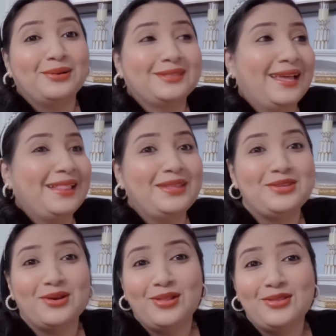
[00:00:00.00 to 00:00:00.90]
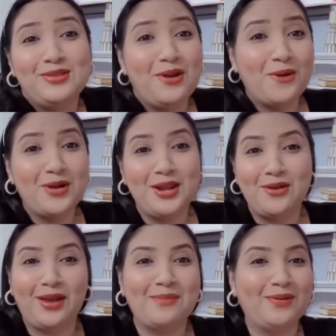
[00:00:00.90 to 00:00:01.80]
O sea, yo lo
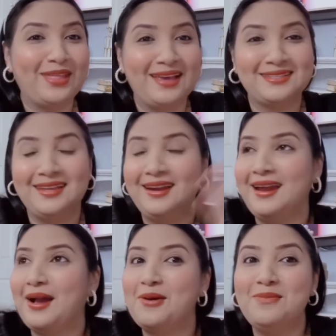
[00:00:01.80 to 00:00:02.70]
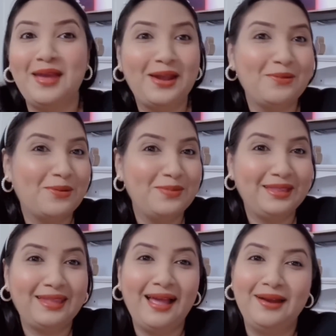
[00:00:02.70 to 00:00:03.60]
único que podía hacer era comer y
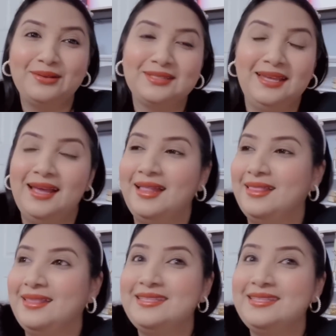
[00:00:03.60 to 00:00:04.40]
vomitar, o sea,